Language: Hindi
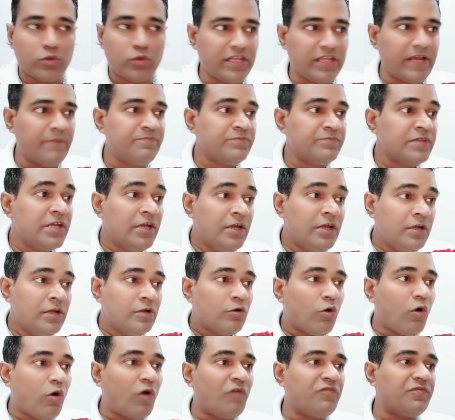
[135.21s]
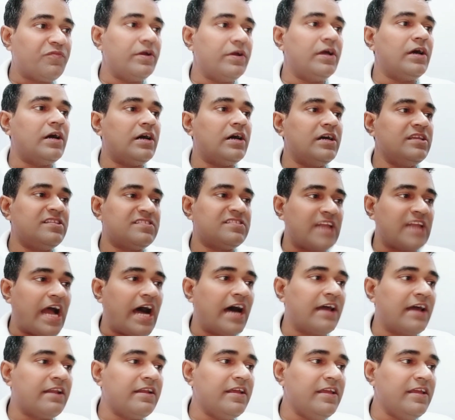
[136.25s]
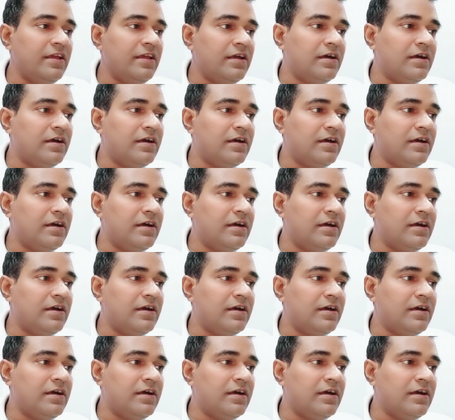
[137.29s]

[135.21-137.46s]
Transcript: होते हैं ऑफ स्टार